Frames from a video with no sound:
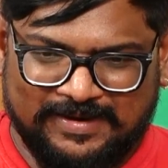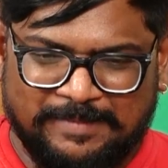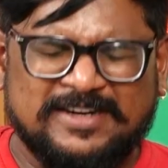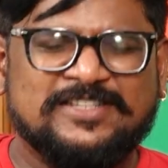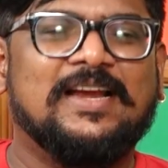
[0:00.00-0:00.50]

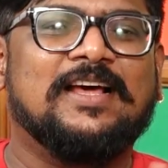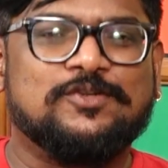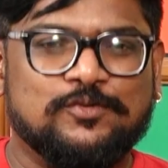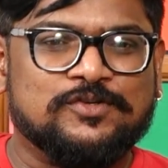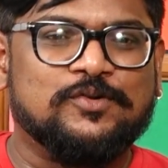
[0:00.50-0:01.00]
కమర్షియల్గా
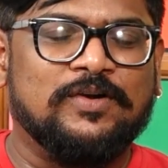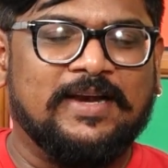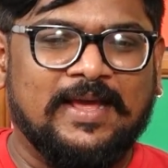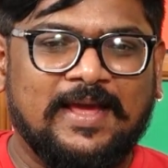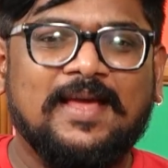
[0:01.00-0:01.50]

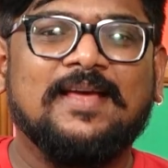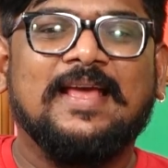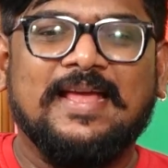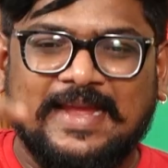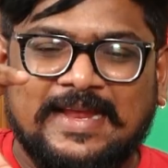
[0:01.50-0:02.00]
చూసుకుంటే
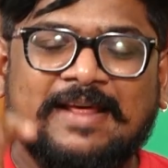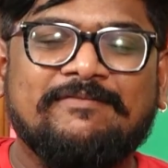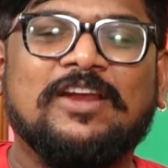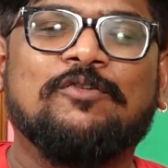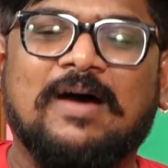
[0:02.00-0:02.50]
ఈయన
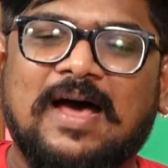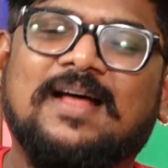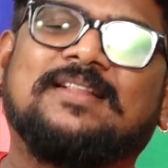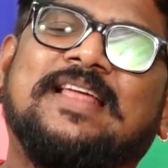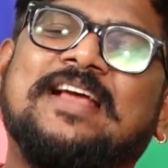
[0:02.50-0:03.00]
విలువ
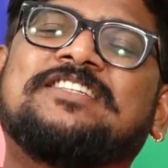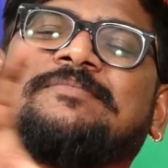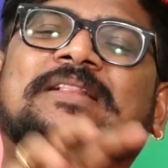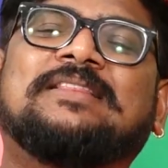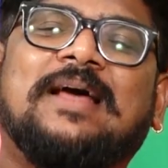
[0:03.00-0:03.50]

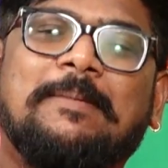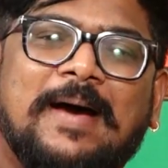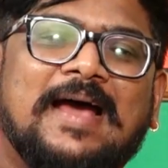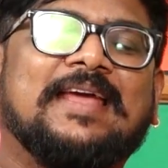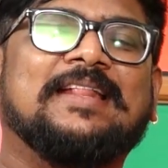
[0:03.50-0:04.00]
దేశమంతా
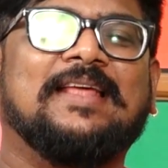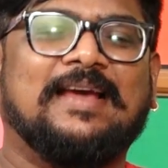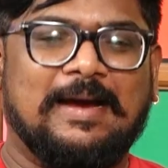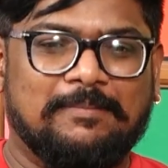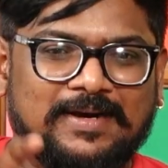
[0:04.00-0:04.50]
పాకింది
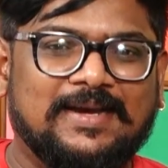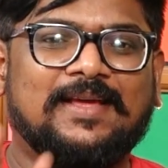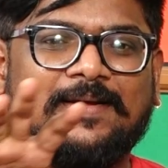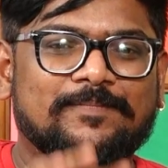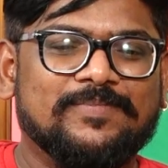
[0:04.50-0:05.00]
కాబట్టి
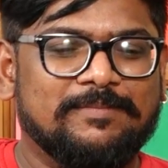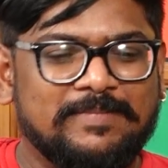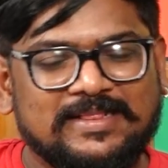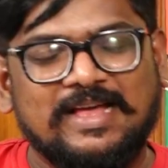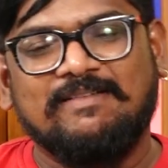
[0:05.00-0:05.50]

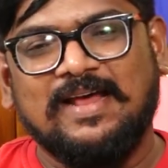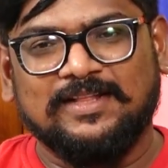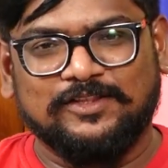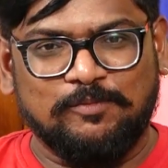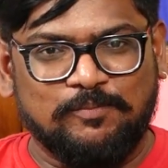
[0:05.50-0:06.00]
మిగతా
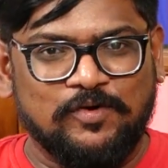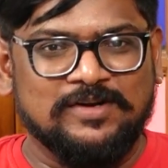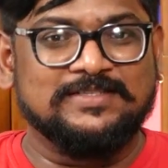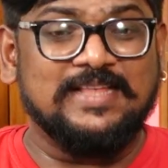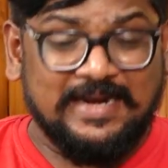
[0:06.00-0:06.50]
వాళ్ళతో
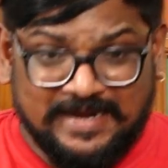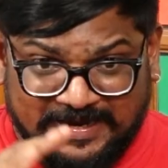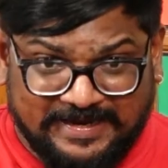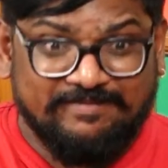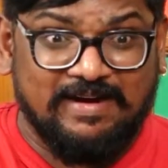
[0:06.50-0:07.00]
పోలిస్తే అంటే
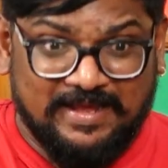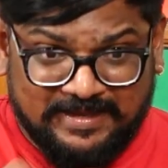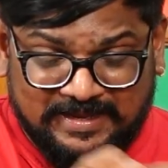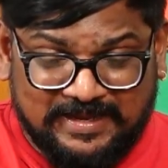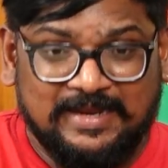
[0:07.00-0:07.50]
ఇటీవల
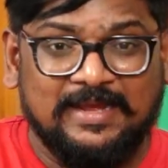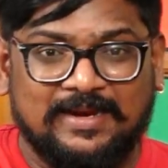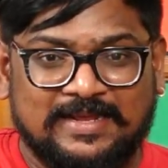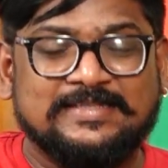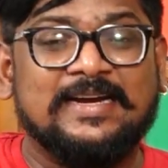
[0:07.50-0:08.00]
ఈ
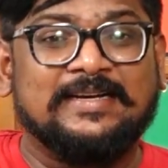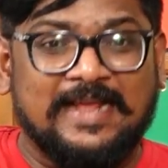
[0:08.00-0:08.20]
రీసెంట్